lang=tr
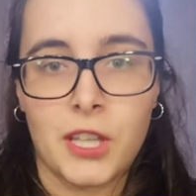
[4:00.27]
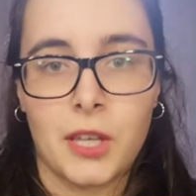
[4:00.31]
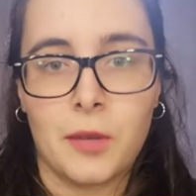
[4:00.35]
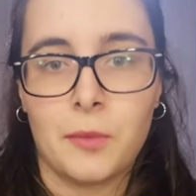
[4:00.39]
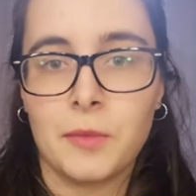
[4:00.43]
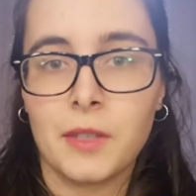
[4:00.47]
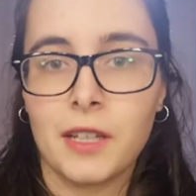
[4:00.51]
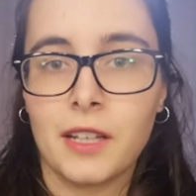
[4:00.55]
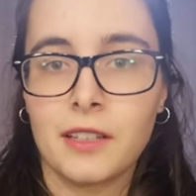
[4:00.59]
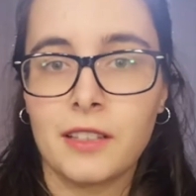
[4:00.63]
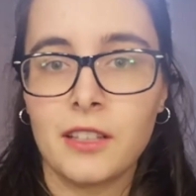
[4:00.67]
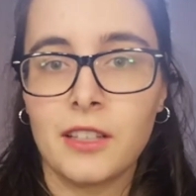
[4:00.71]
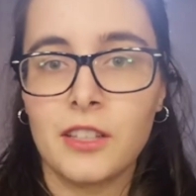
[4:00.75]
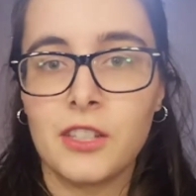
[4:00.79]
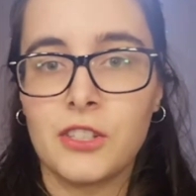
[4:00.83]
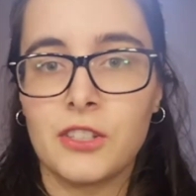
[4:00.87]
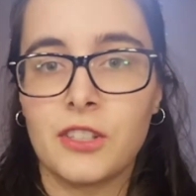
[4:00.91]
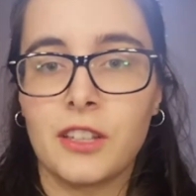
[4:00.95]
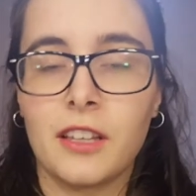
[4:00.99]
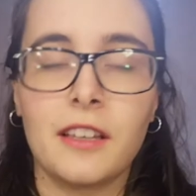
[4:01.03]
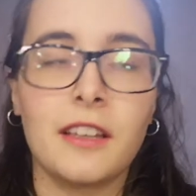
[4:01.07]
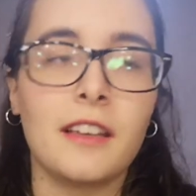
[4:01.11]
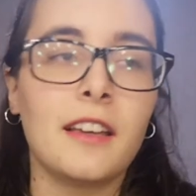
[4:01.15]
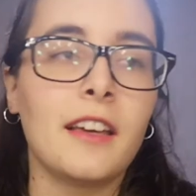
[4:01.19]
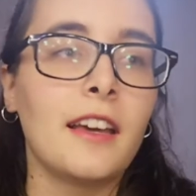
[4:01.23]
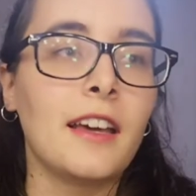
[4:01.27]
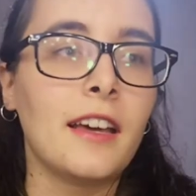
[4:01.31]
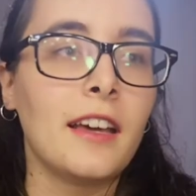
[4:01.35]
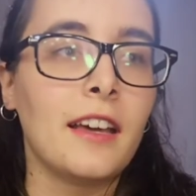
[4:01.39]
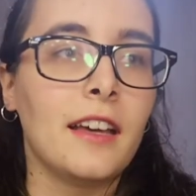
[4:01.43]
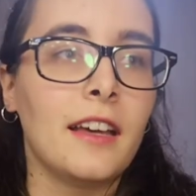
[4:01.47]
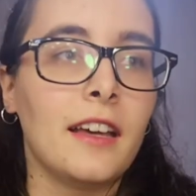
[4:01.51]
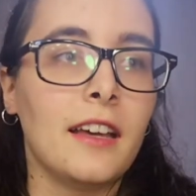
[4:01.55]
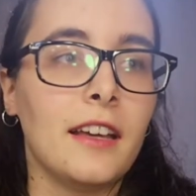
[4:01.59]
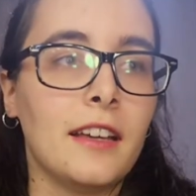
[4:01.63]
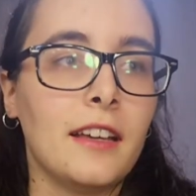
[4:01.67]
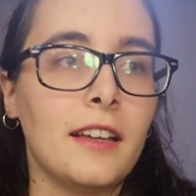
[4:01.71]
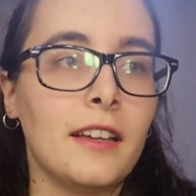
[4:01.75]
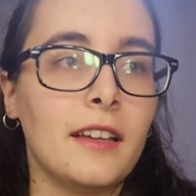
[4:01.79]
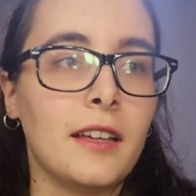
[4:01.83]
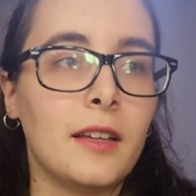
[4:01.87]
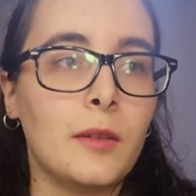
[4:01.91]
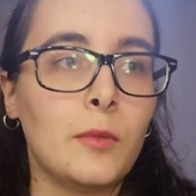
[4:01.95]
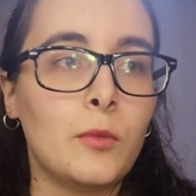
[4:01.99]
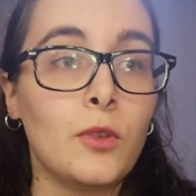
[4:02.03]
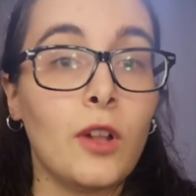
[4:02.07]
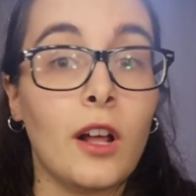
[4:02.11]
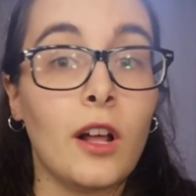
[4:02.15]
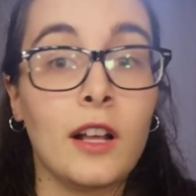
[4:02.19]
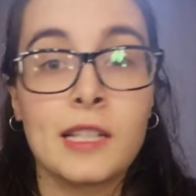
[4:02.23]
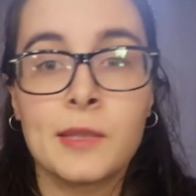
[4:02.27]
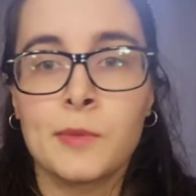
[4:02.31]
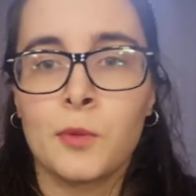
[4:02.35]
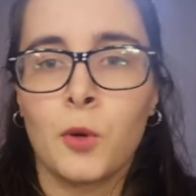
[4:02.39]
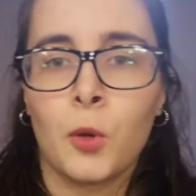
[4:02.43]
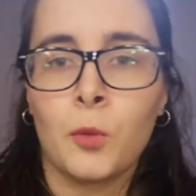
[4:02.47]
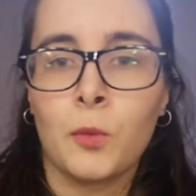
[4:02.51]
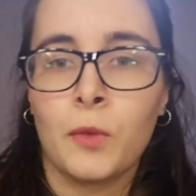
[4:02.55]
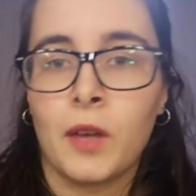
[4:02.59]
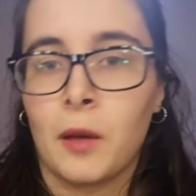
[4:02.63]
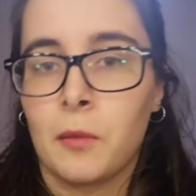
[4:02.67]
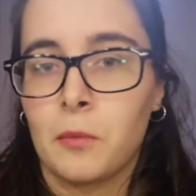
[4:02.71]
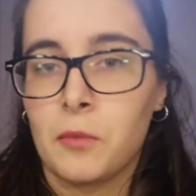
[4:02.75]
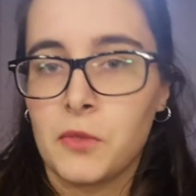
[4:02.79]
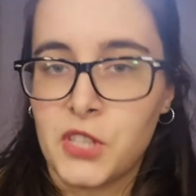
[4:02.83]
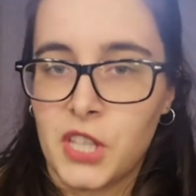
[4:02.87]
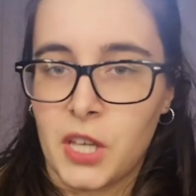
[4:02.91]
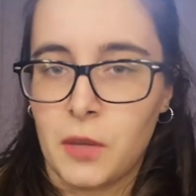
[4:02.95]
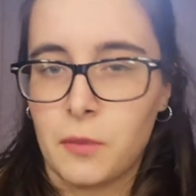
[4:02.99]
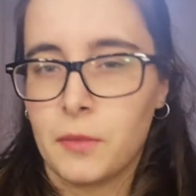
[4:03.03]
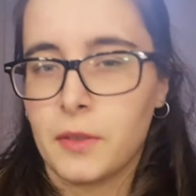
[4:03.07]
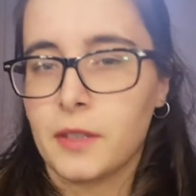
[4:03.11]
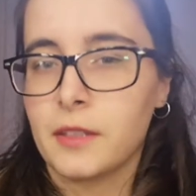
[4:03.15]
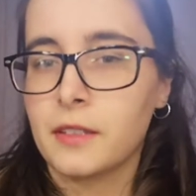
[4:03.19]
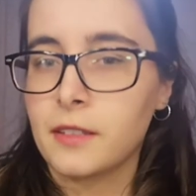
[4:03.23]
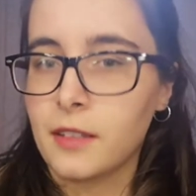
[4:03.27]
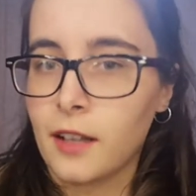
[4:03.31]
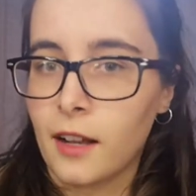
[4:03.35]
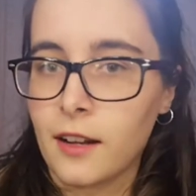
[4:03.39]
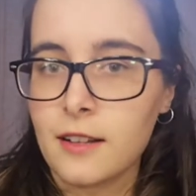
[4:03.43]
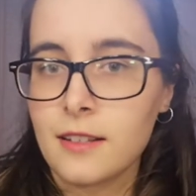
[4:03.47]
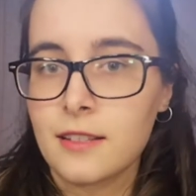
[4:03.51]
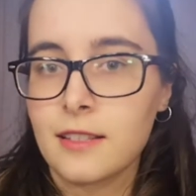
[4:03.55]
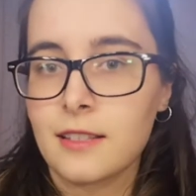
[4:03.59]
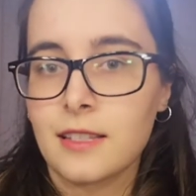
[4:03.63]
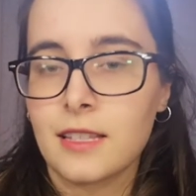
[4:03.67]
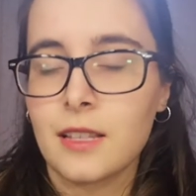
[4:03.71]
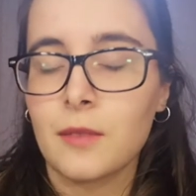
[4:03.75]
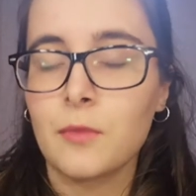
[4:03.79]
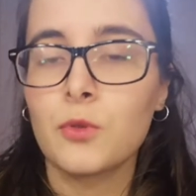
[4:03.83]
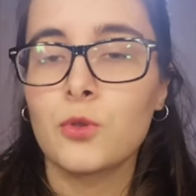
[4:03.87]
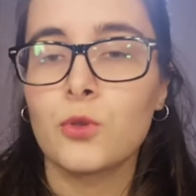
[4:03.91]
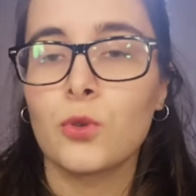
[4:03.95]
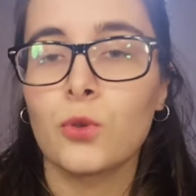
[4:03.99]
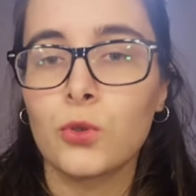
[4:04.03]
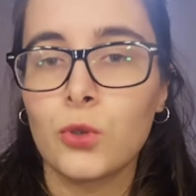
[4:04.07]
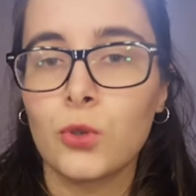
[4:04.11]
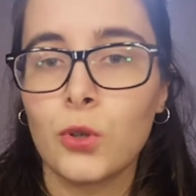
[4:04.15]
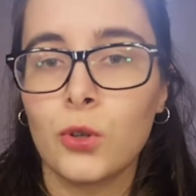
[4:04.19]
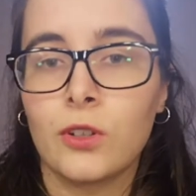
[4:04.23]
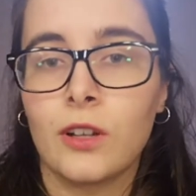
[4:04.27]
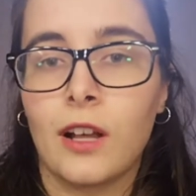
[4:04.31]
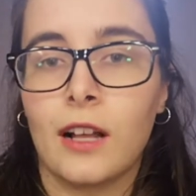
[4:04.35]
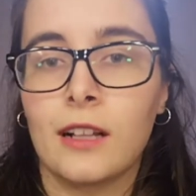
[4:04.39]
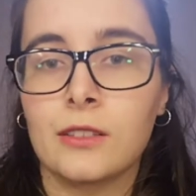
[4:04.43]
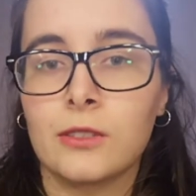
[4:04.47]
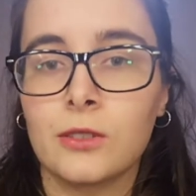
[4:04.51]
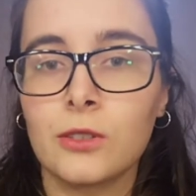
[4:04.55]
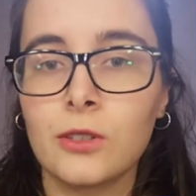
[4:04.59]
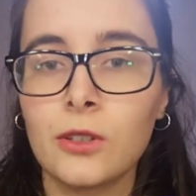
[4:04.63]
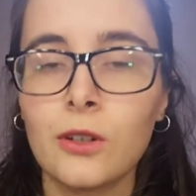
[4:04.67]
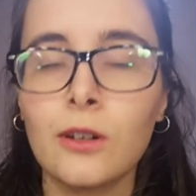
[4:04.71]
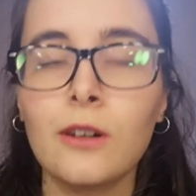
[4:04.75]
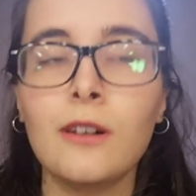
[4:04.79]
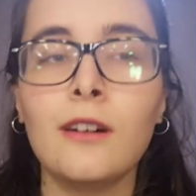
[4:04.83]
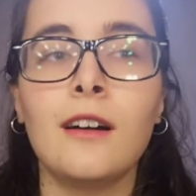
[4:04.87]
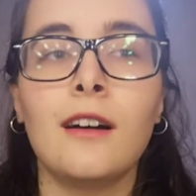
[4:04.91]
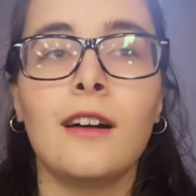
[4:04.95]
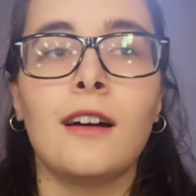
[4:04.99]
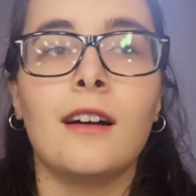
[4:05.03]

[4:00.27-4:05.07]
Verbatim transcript: şey mi ya da işte e, münasip olmayan bir şey mi tarzında bir soru yöneltiyor.